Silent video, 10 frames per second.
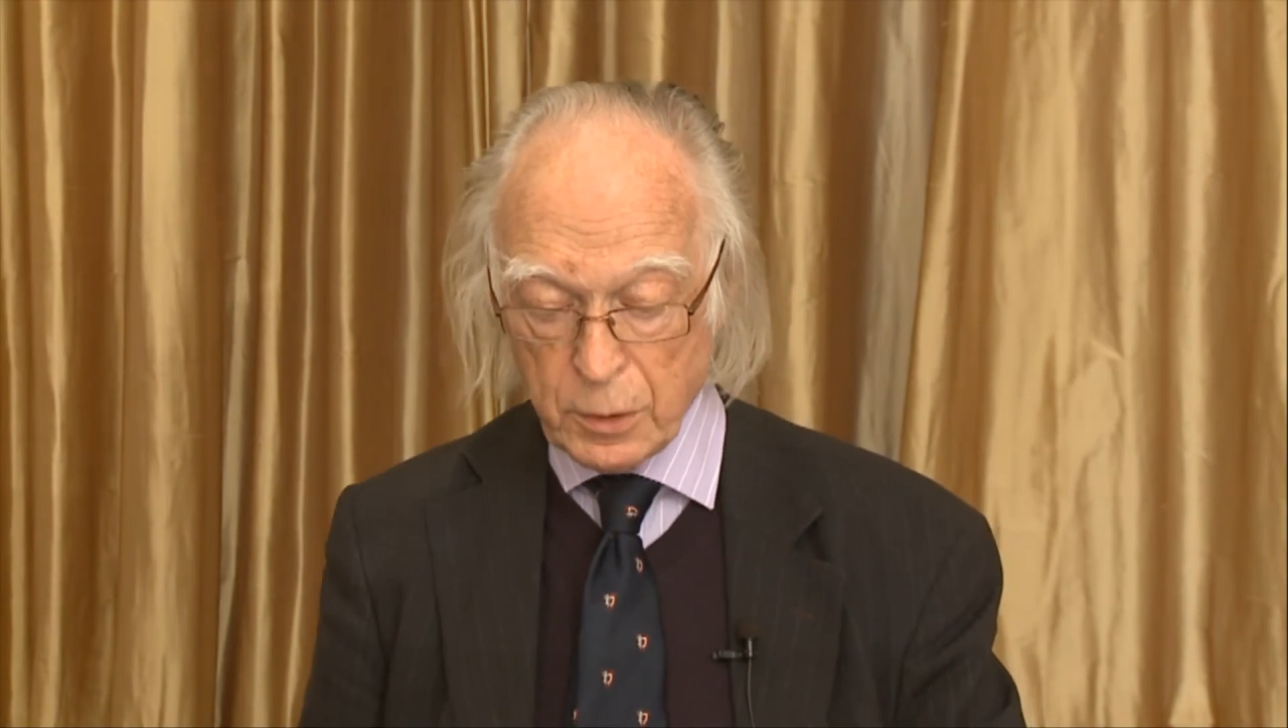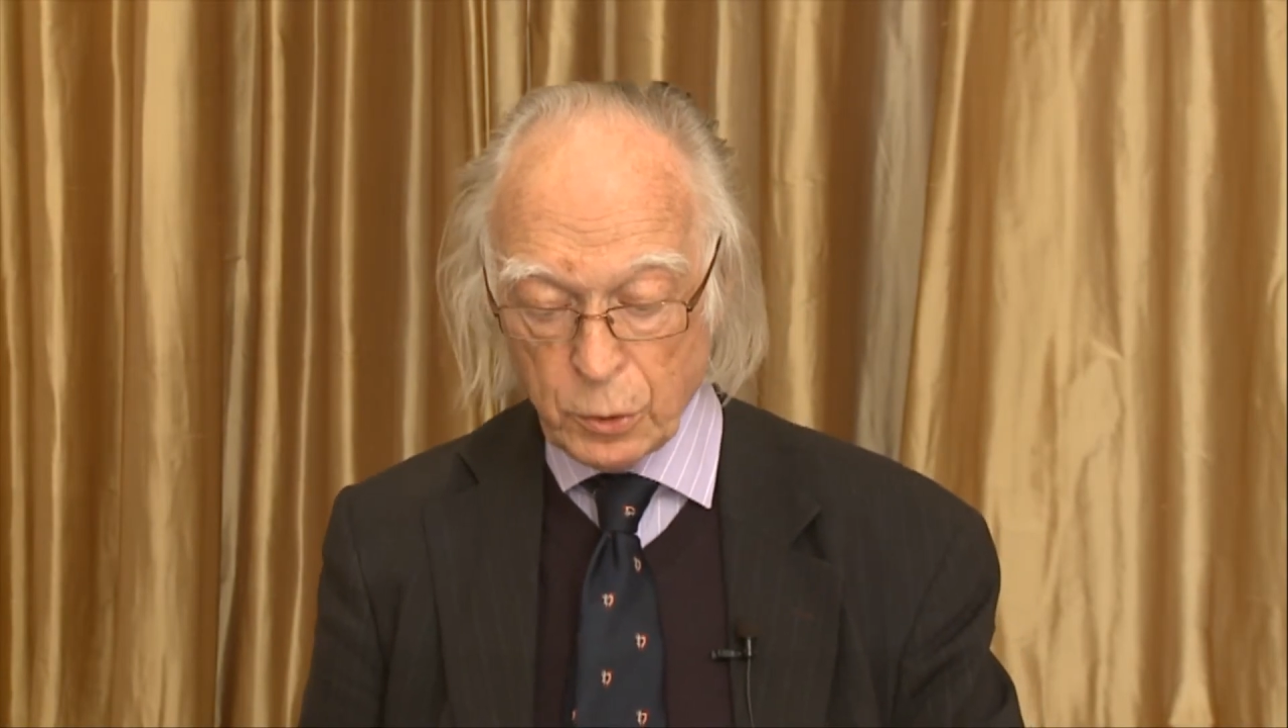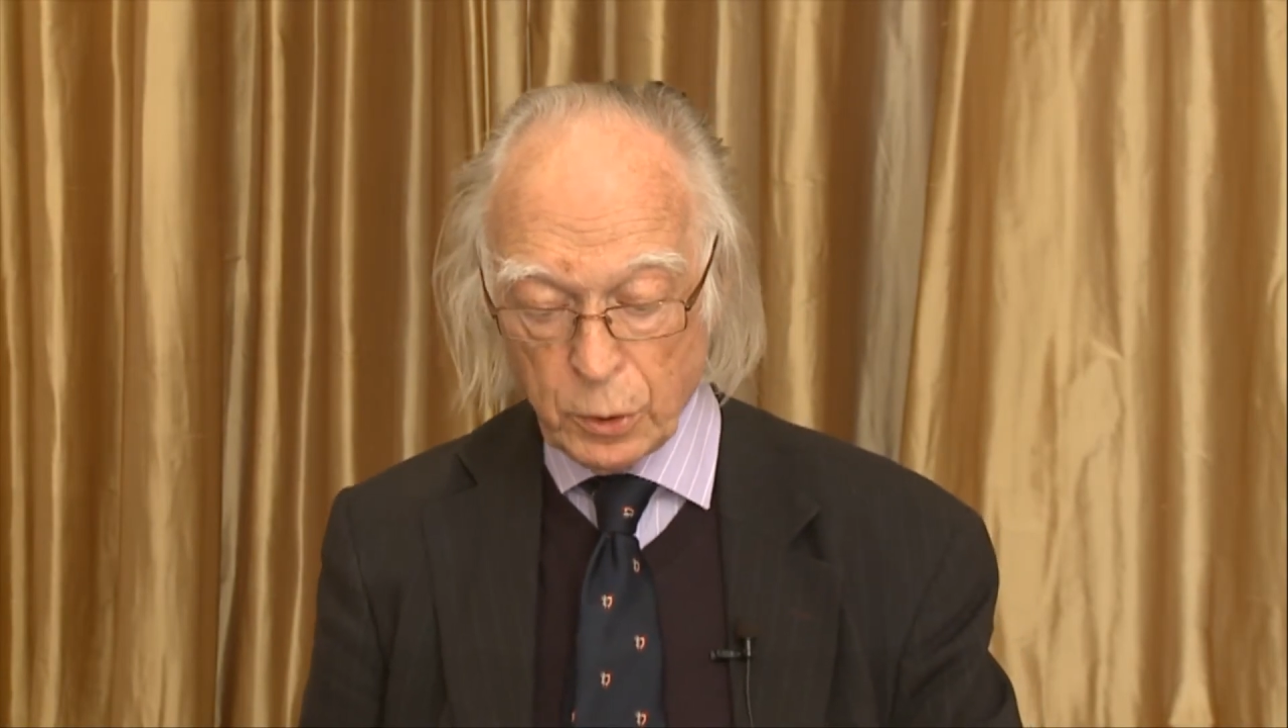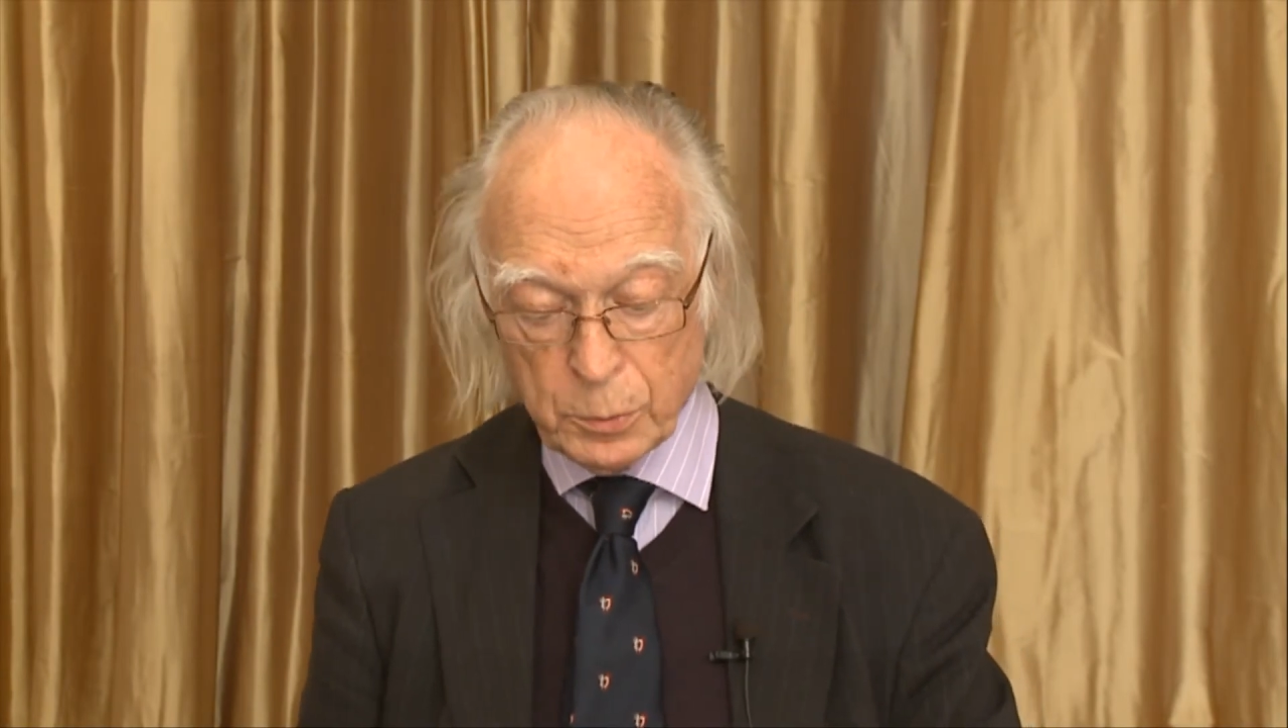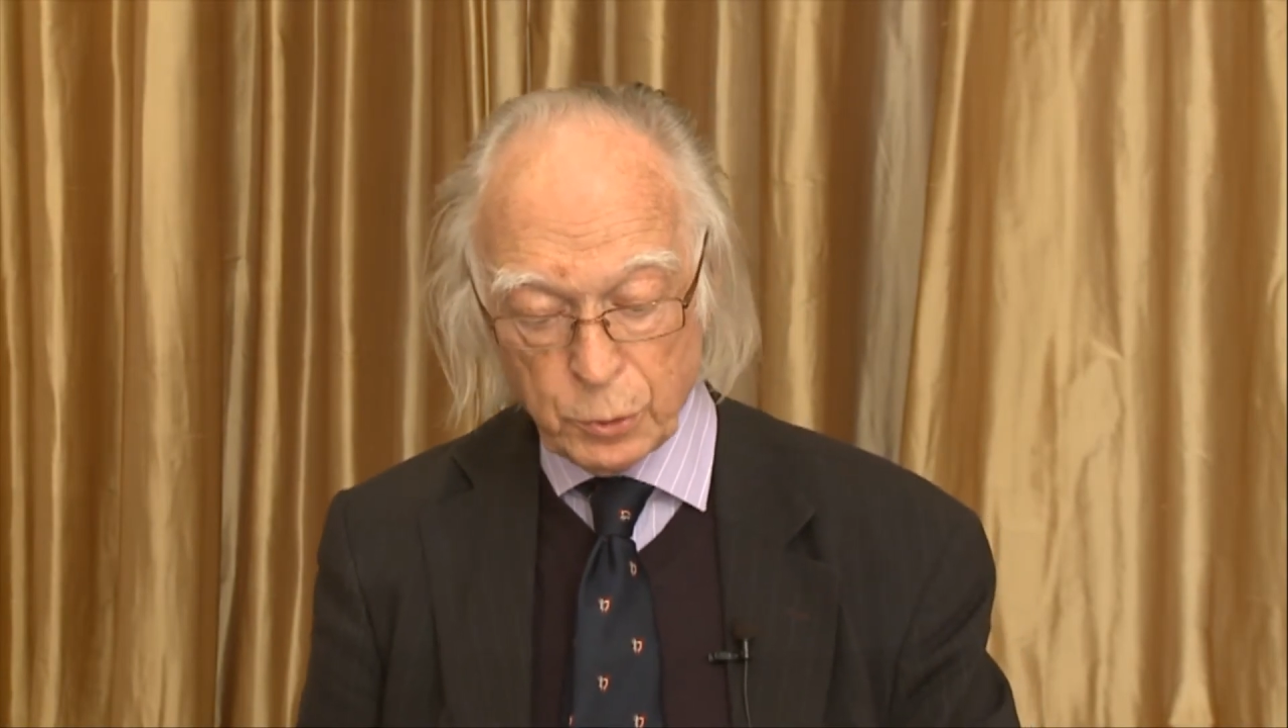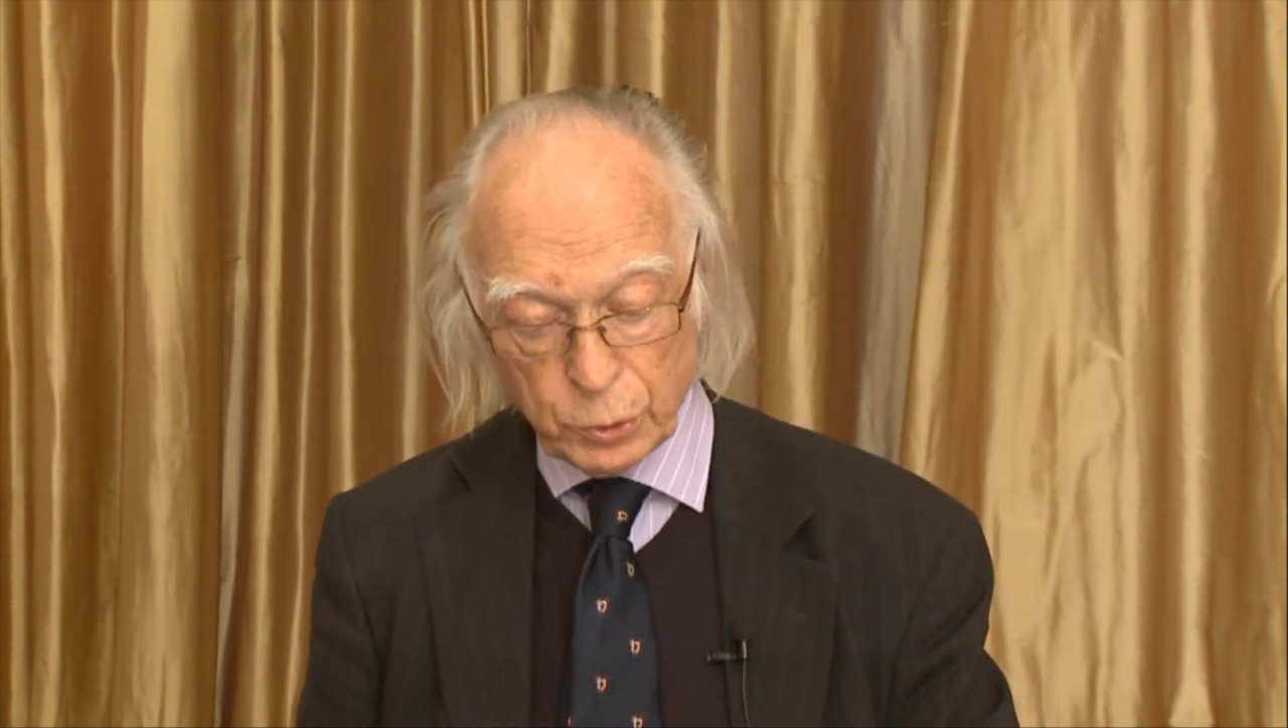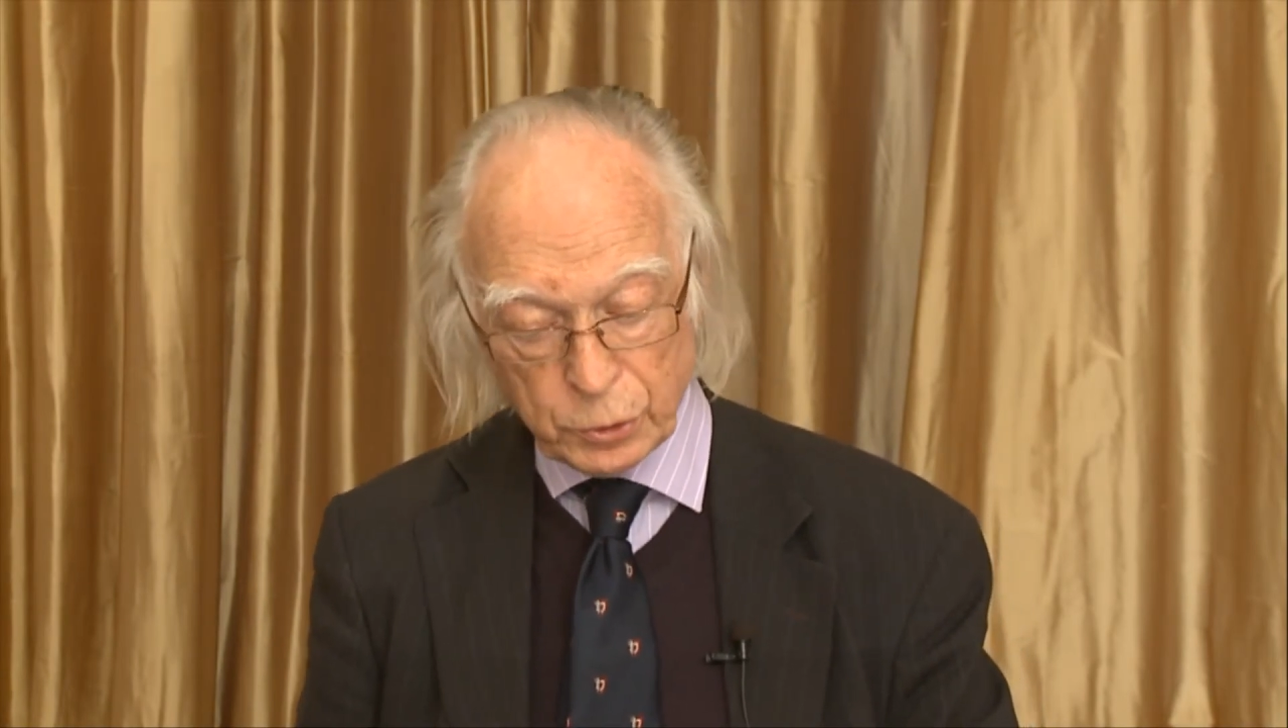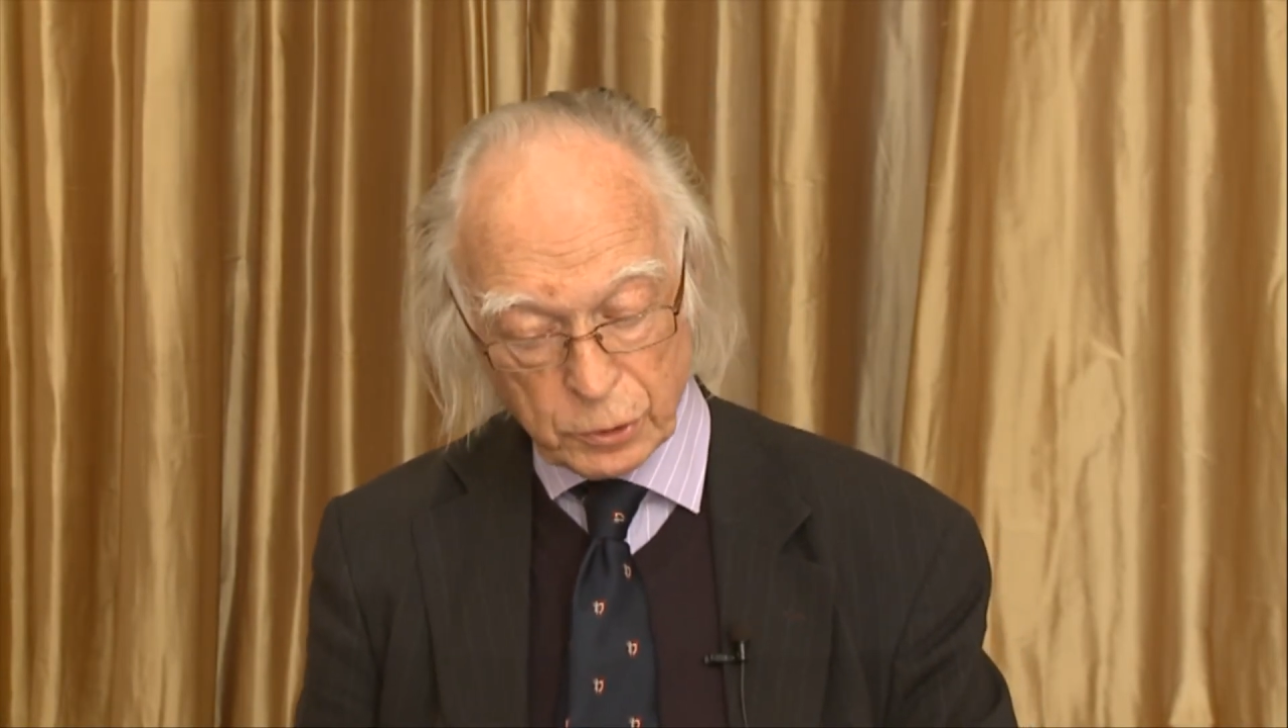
Comme d'autres